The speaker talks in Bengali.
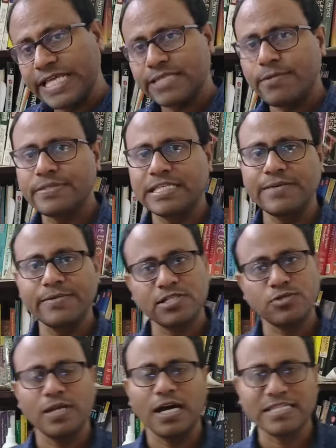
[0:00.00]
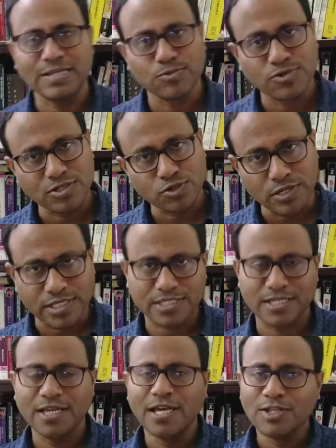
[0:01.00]
দেখতে পাবে সিলেবাসটা তোমার হাতের মুখে চলে
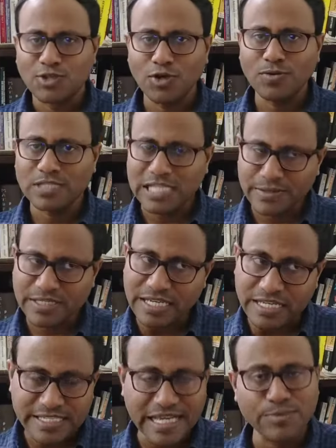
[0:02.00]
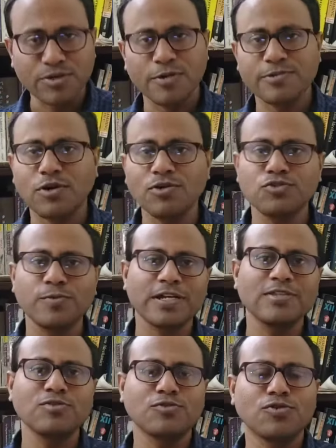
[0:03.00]
এসেছে তখন সিলেবাসটা ইজি আর মনে হবে তখন তোমার
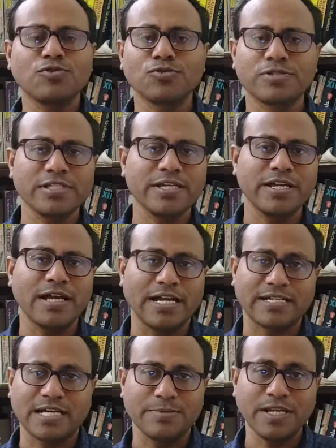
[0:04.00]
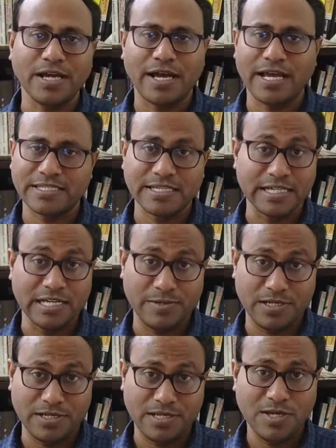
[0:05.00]
কিন্তু কোনো কোশ্চেনই আর আটকাবে না হায়ার সেকেন্ডারি
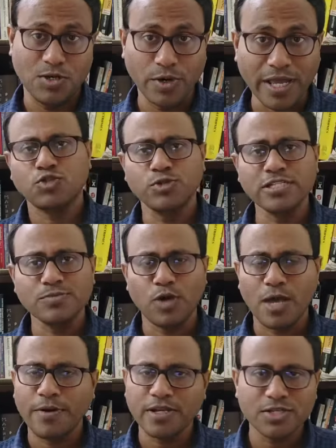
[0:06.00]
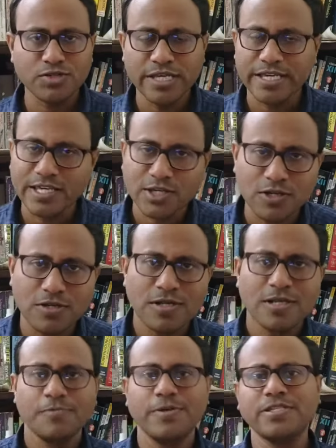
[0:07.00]
লেভেলে ওকে স্টুডেন্টস ভয় পাওয়ার কিছু নেই এগিয়ে চলো
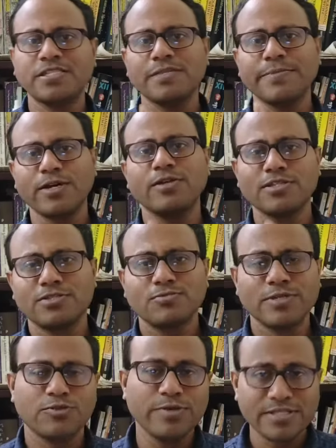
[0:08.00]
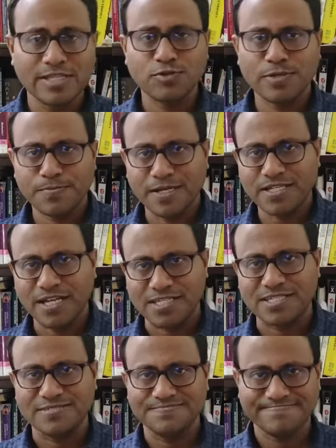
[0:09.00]
ফিজিক্স ইন বেঙ্গলি উইথ তোমার পাশে
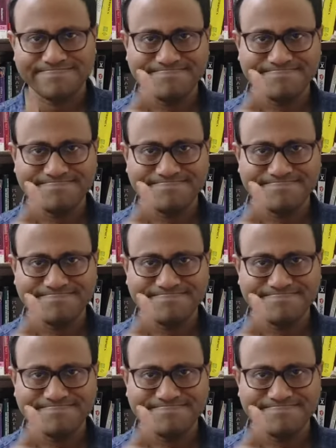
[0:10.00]
আছে